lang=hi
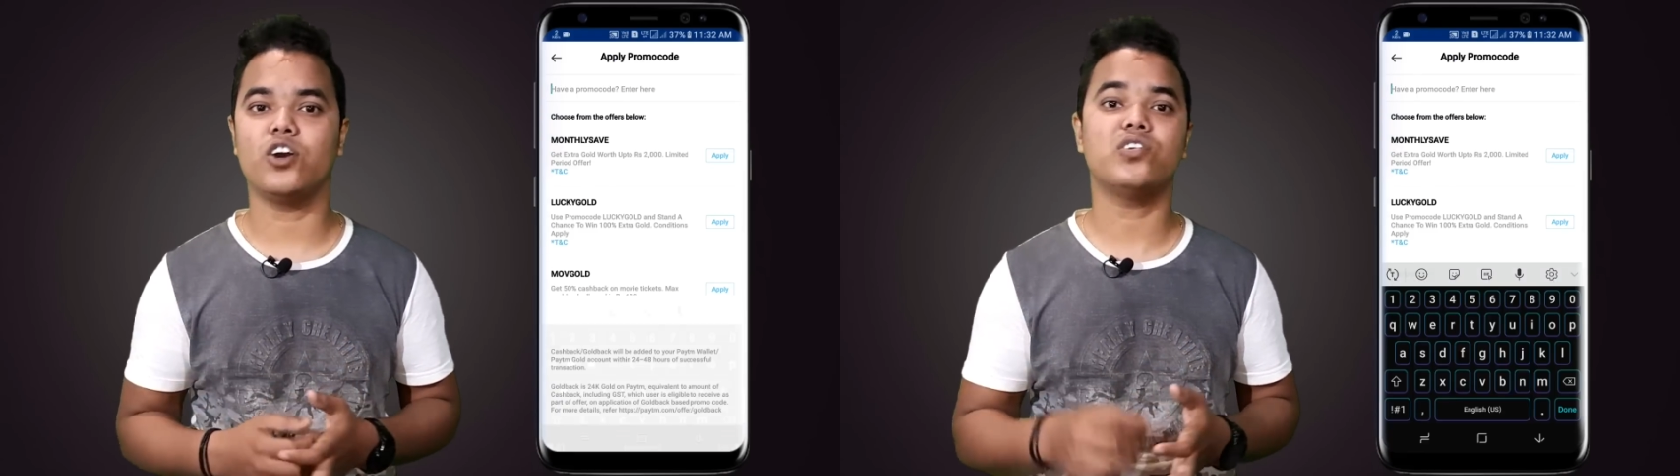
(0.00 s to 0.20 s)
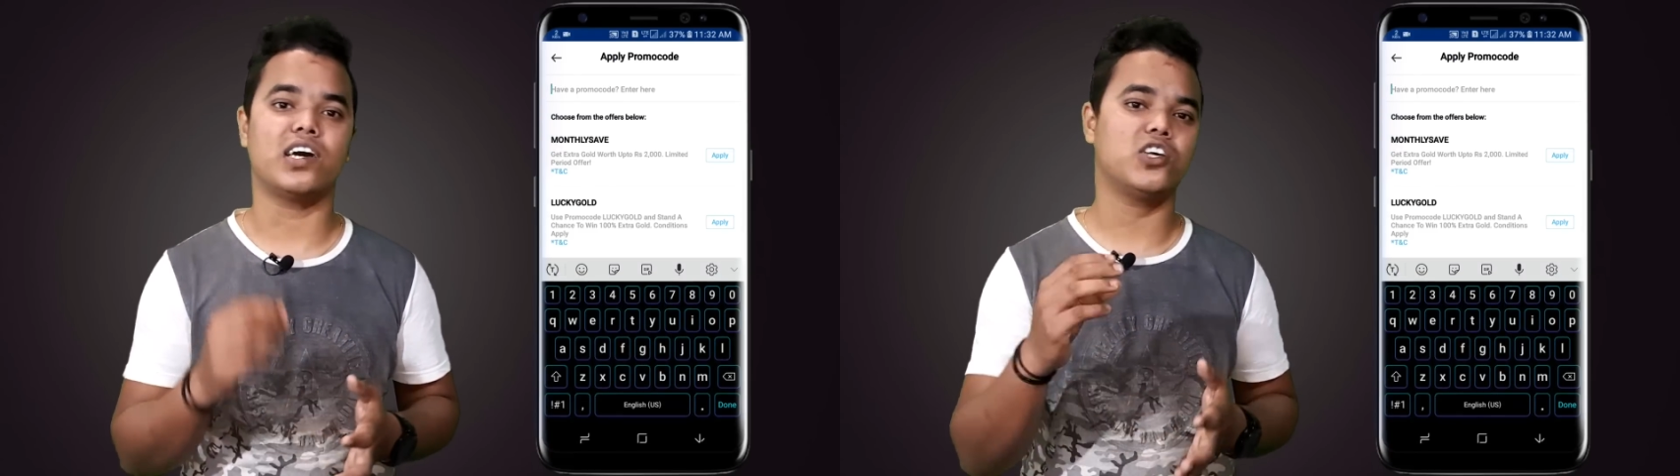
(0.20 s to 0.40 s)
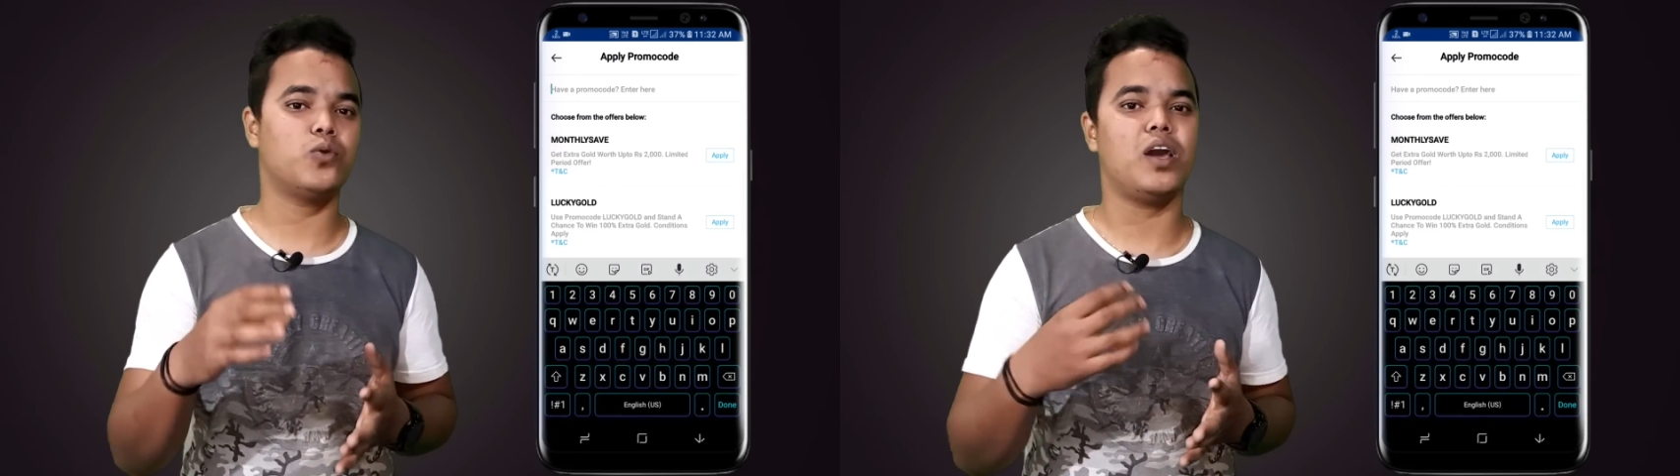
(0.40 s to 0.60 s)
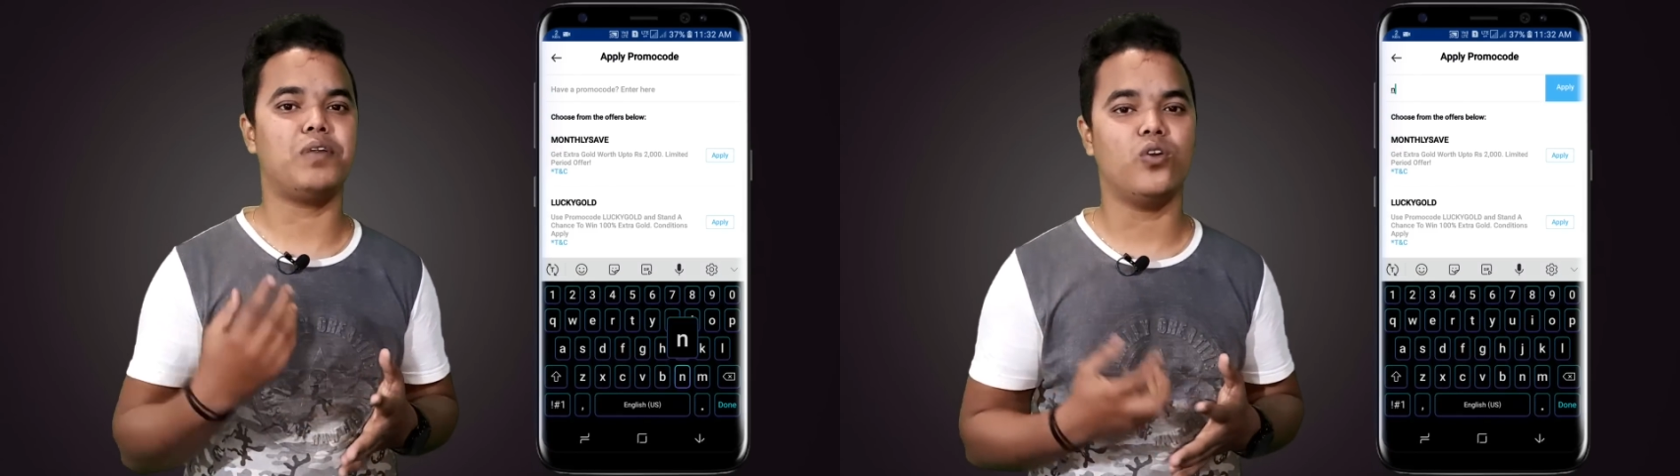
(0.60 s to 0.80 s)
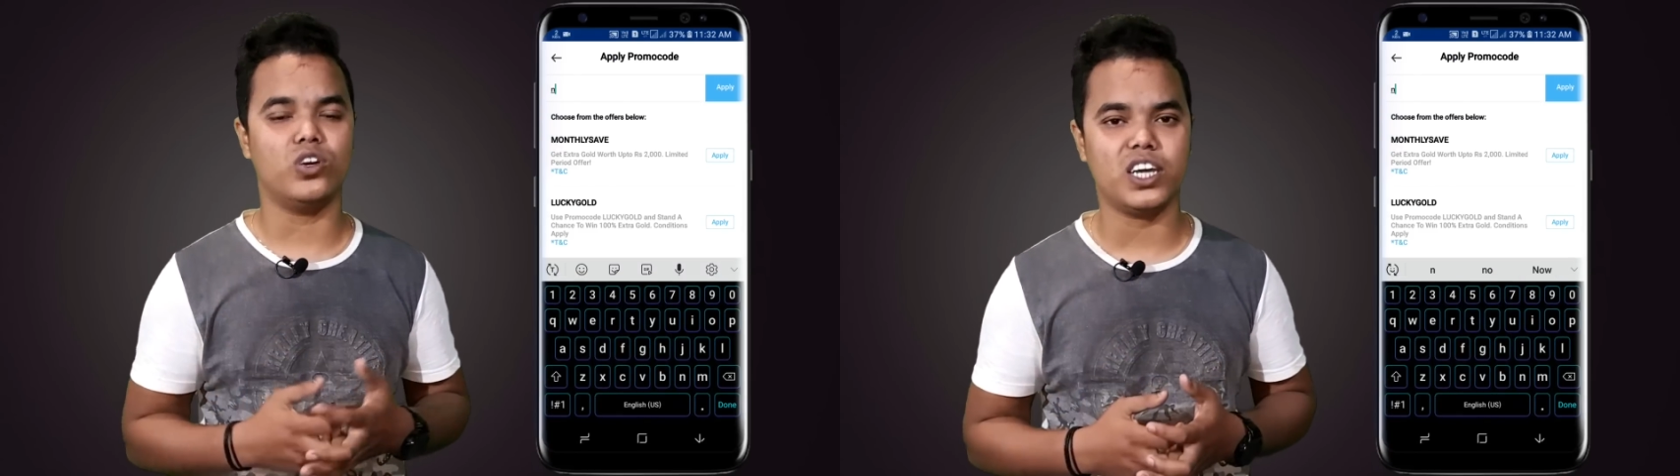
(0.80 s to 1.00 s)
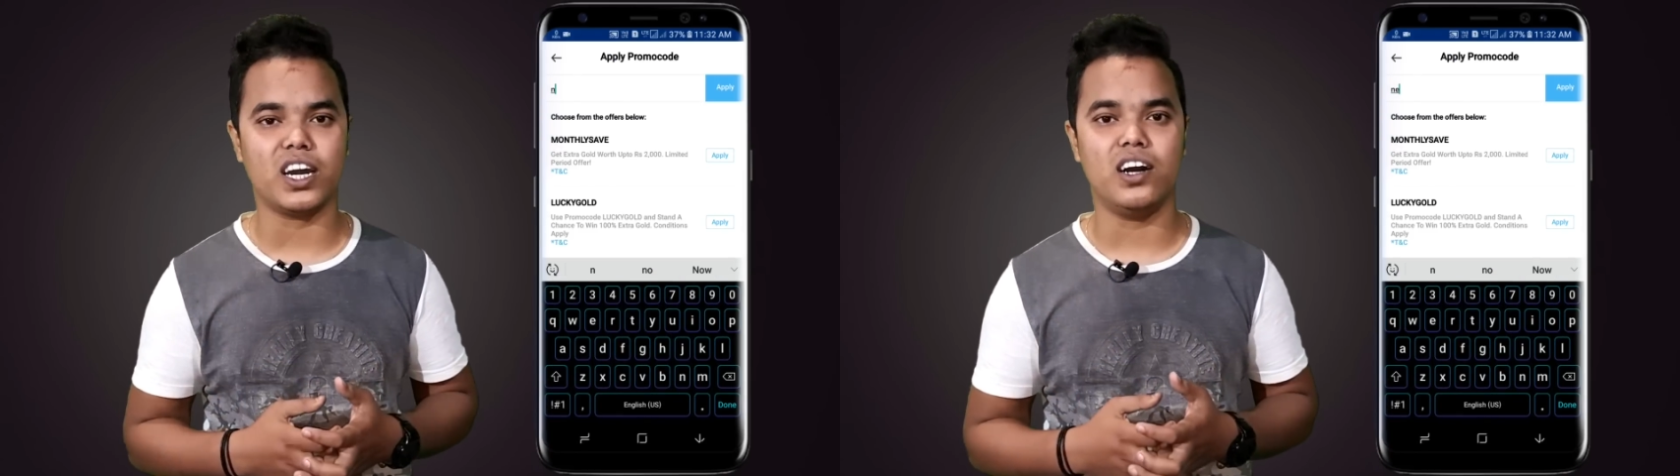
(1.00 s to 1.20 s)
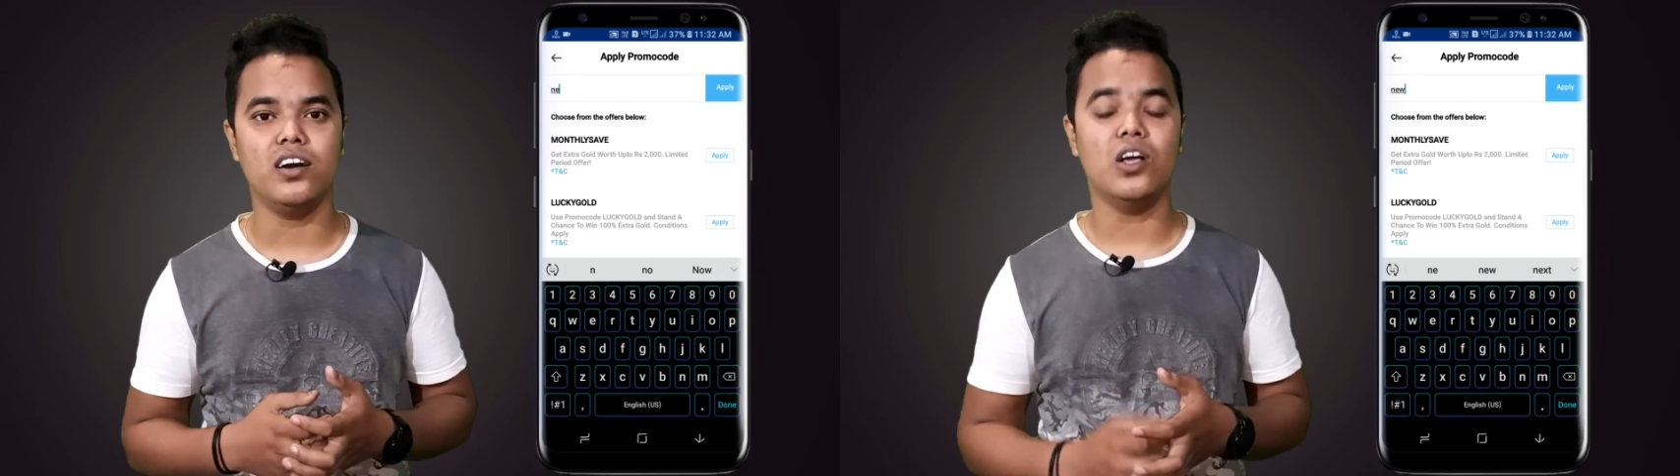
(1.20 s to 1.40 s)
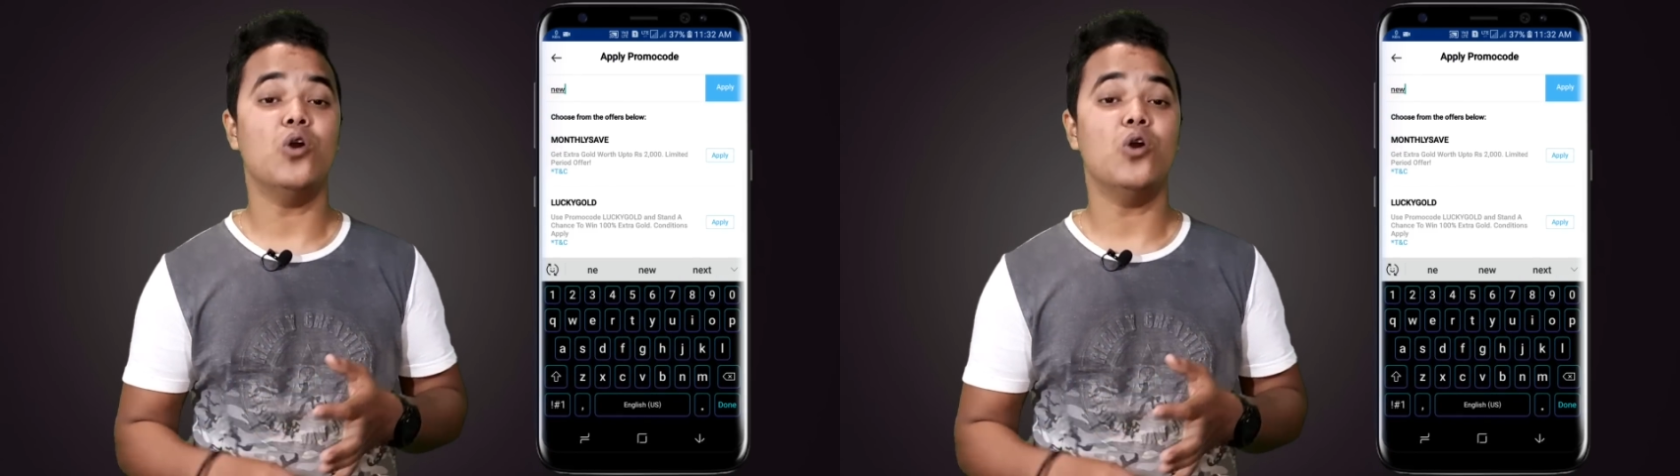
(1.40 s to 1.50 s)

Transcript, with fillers: देखो सक्सेसफुली अप्लाई हो जाएगा